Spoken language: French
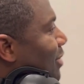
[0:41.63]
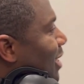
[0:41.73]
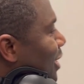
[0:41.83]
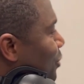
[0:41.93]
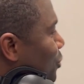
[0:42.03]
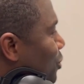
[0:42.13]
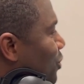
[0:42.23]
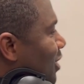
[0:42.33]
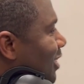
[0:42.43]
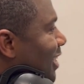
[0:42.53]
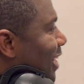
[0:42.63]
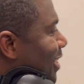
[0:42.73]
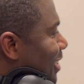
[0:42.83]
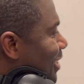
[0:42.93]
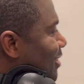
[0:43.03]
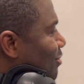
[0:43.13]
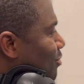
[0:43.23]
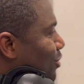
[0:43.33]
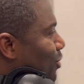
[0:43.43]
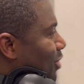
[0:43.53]
dans les studios du centre d'accueil,
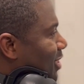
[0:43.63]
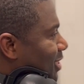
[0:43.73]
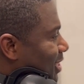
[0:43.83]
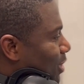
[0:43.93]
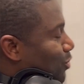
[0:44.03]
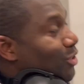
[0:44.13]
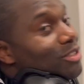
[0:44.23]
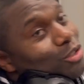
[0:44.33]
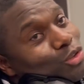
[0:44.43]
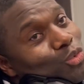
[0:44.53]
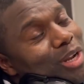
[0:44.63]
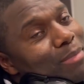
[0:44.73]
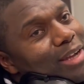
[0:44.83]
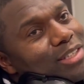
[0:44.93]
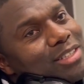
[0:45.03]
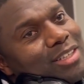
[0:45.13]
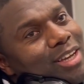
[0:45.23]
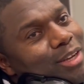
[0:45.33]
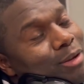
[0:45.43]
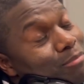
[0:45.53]
donc qui est utilisé tous les mardis,
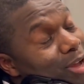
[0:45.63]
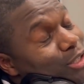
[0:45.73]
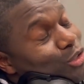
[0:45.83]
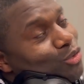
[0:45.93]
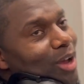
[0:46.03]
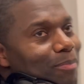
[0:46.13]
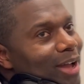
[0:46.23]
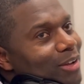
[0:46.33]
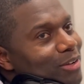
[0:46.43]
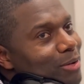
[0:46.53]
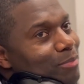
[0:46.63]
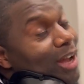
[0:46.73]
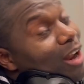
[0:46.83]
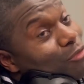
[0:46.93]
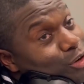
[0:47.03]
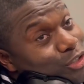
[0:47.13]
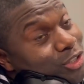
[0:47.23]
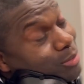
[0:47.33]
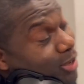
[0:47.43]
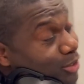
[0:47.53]
mardi soir, par, euh, par la force
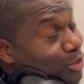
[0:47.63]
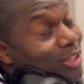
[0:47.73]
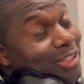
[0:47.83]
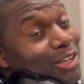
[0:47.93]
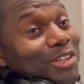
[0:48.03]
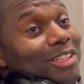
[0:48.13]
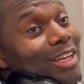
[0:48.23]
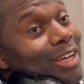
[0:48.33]
jeune bah, du centre d'accueil,